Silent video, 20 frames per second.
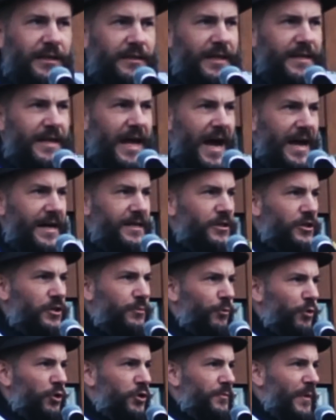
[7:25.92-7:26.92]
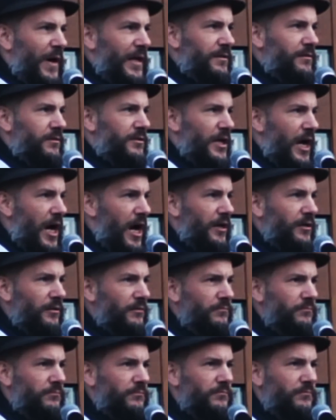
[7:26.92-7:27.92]
Denn eins muss man
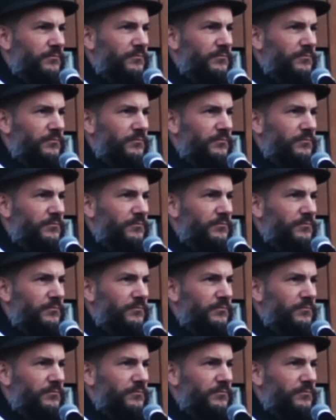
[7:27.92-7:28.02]
sagen,